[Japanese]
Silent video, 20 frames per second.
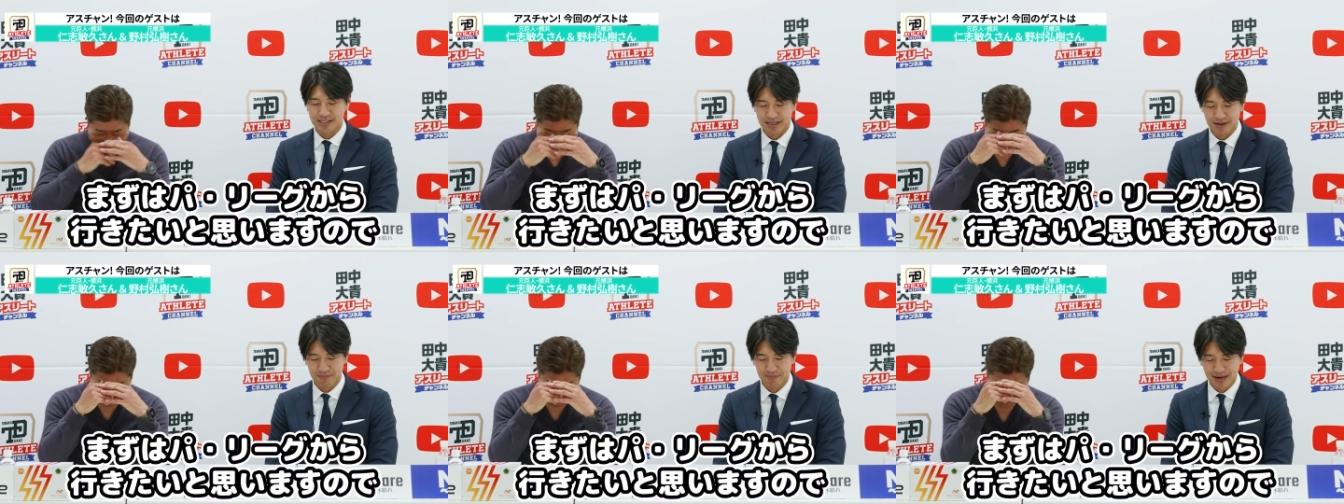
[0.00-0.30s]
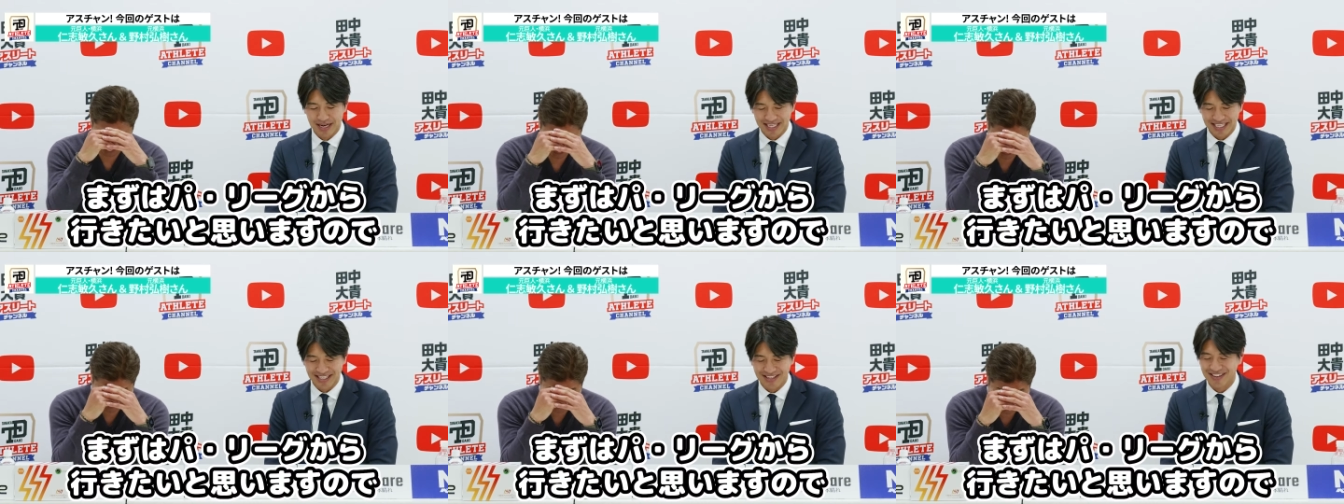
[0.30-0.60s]
ですね
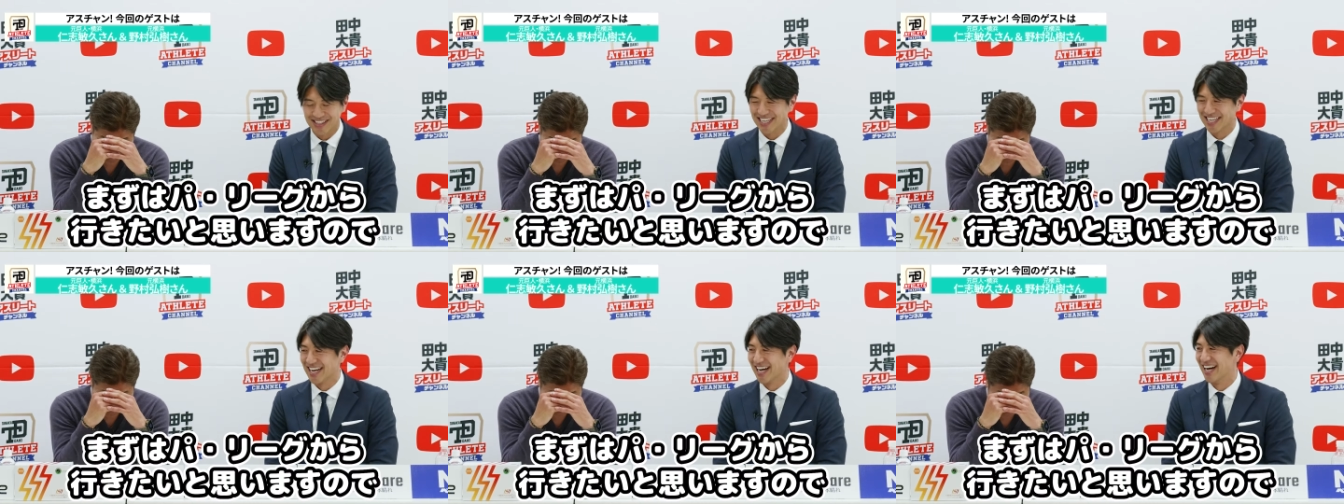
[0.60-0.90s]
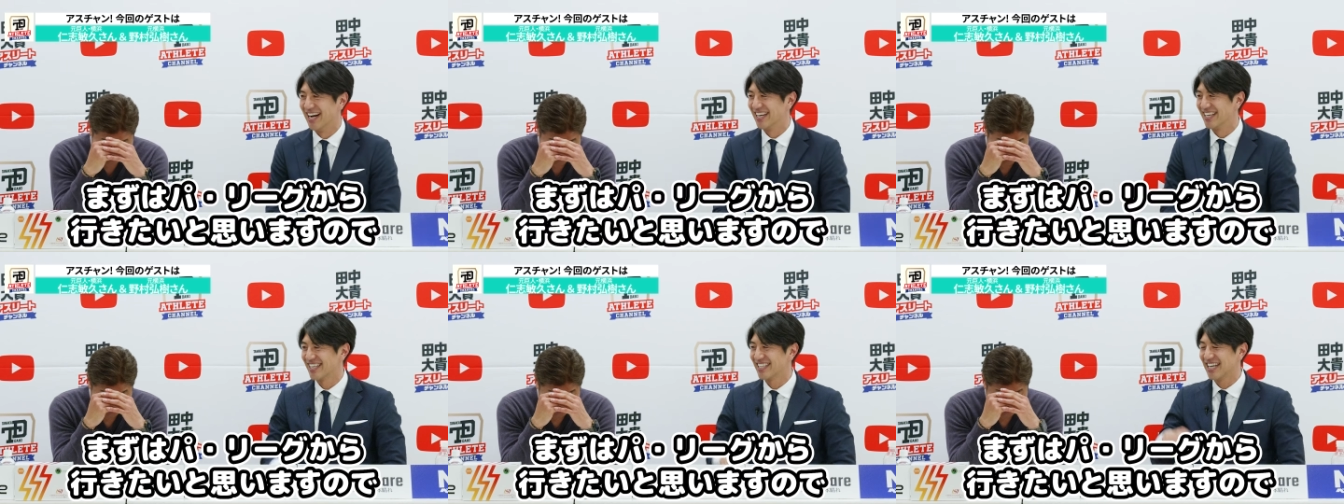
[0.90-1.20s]
パ・リーグか
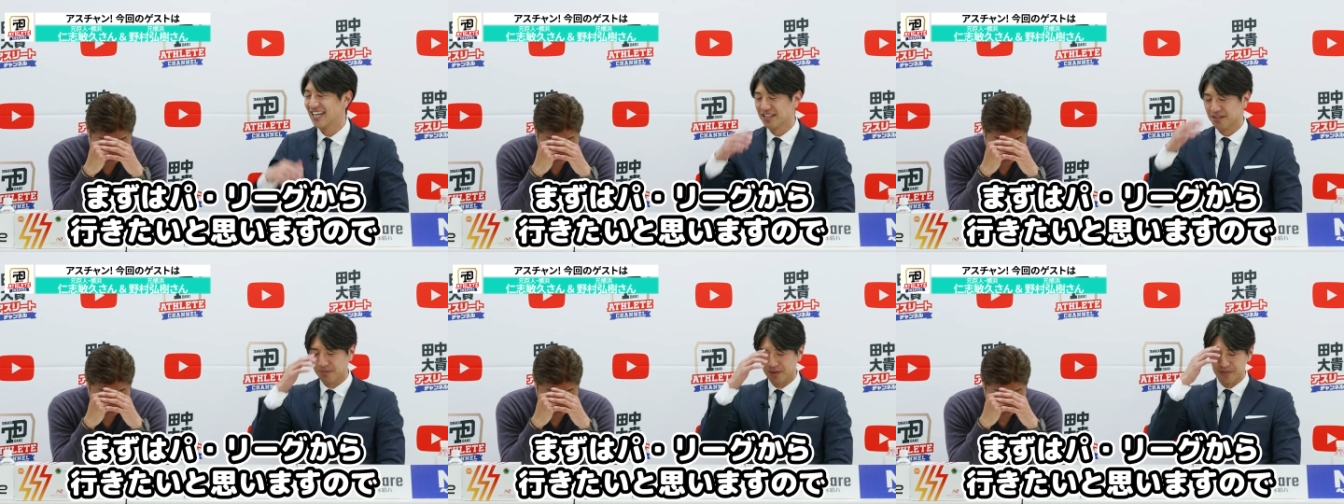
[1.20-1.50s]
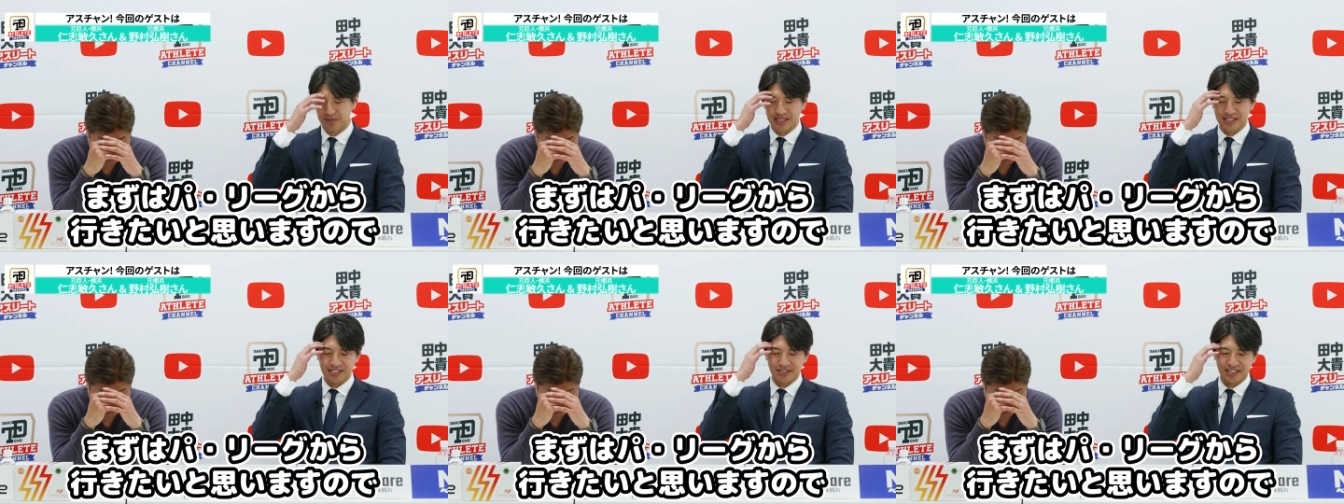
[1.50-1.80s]
らいきたいと思
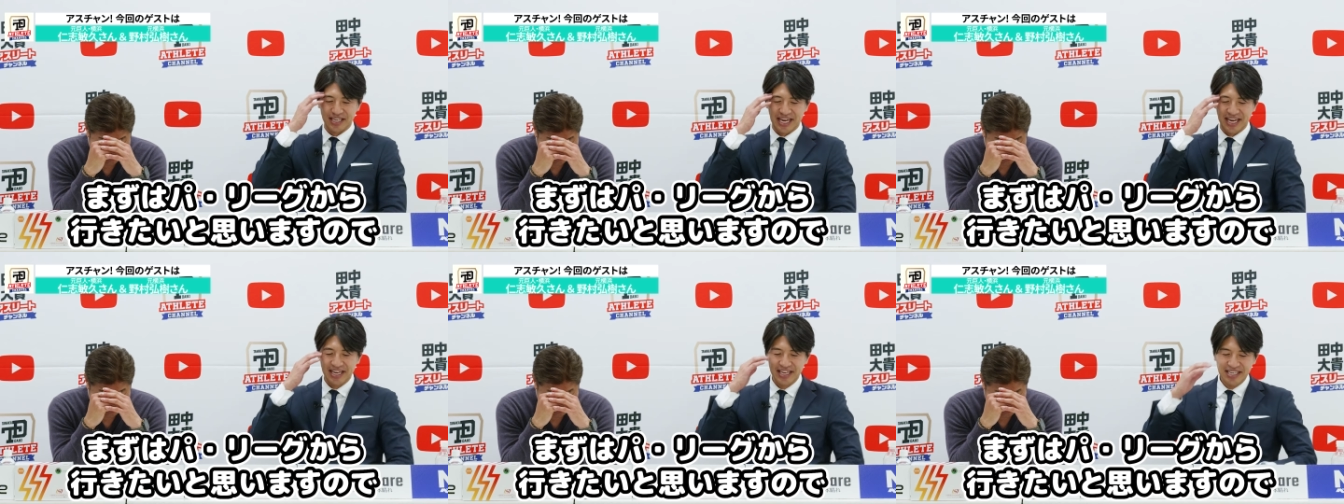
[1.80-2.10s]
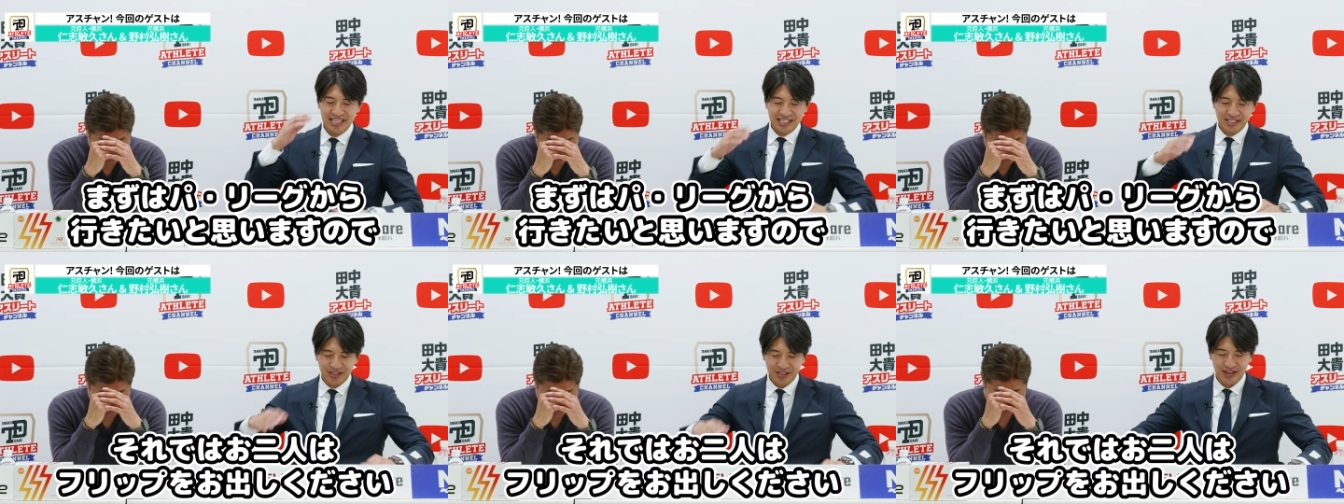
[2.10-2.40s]
いますので
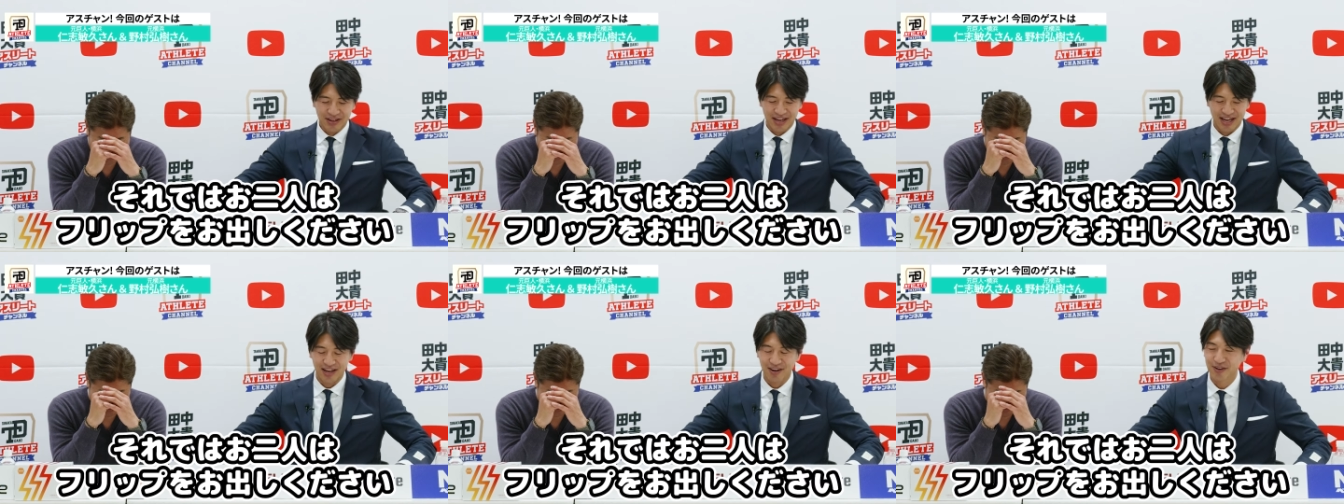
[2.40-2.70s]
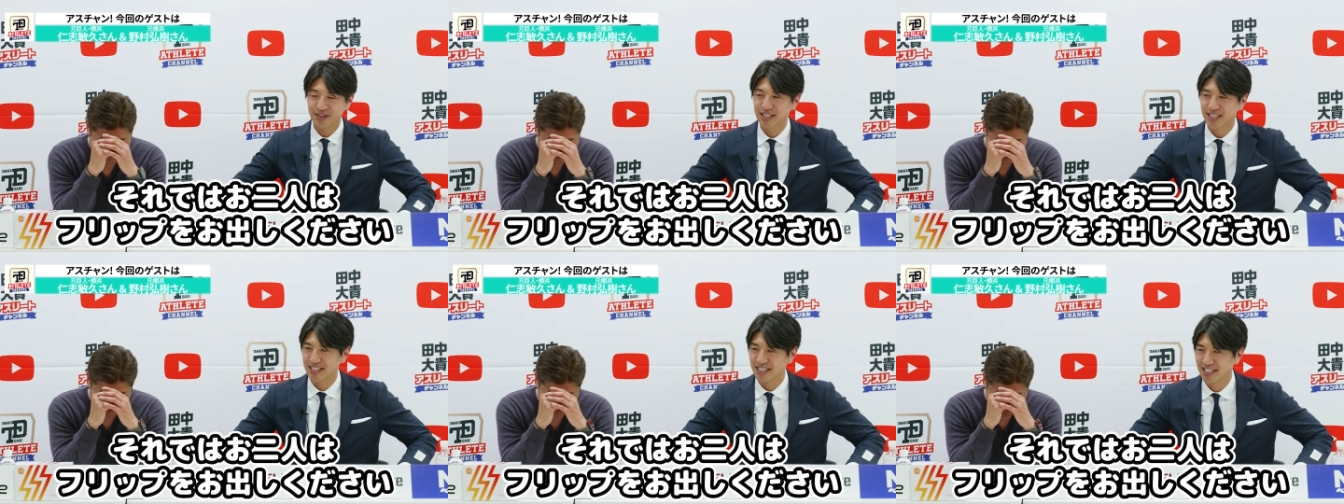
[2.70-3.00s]
それでは
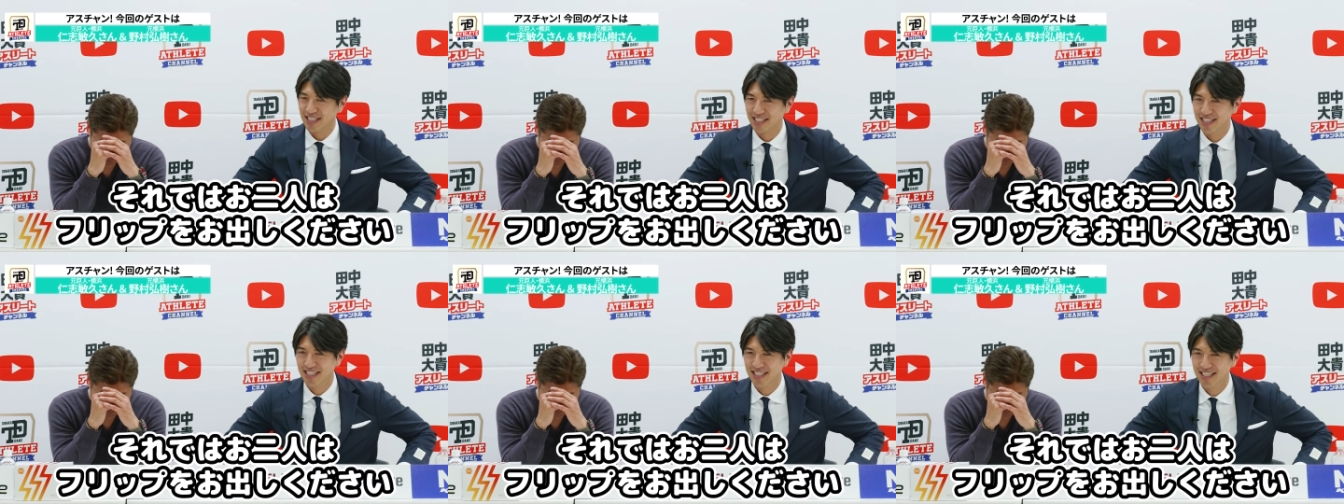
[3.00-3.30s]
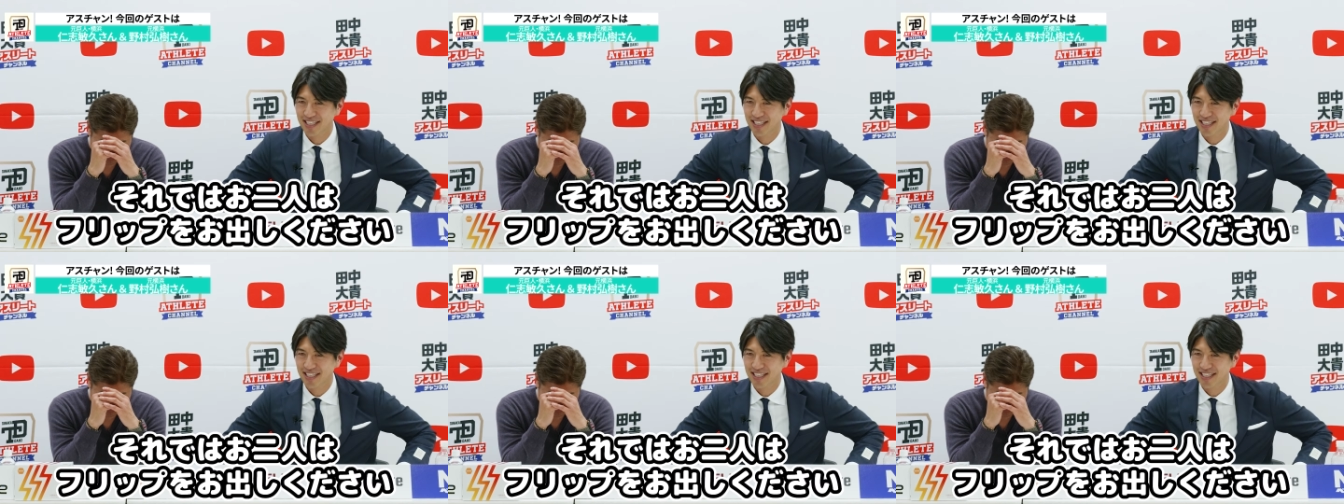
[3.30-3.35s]
お二人